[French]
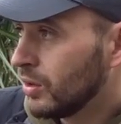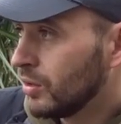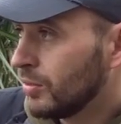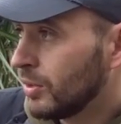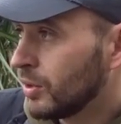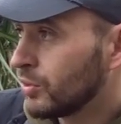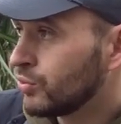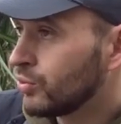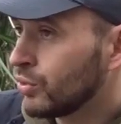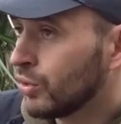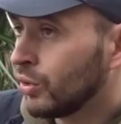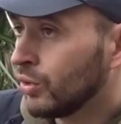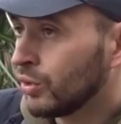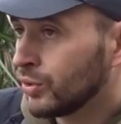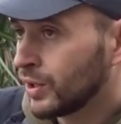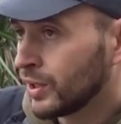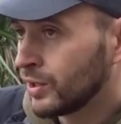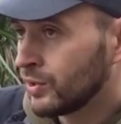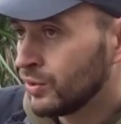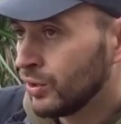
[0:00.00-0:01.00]
bah,
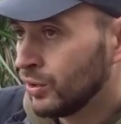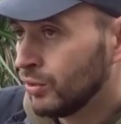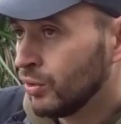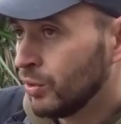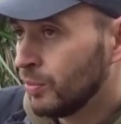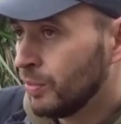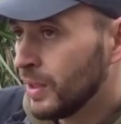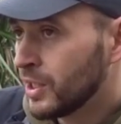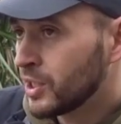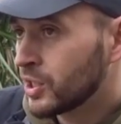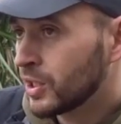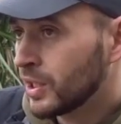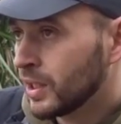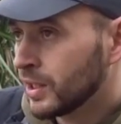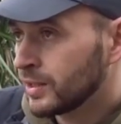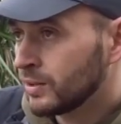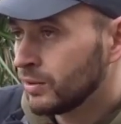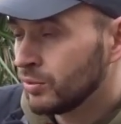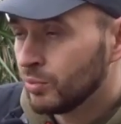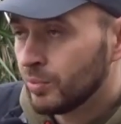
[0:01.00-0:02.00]
cette zone de pêche
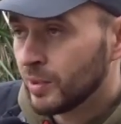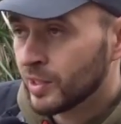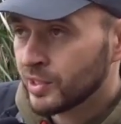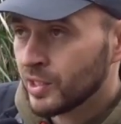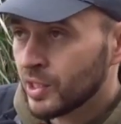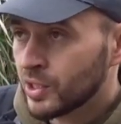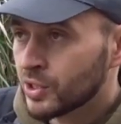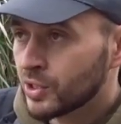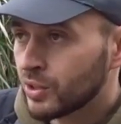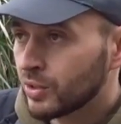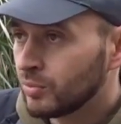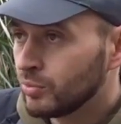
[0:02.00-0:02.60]
car c'est du passage,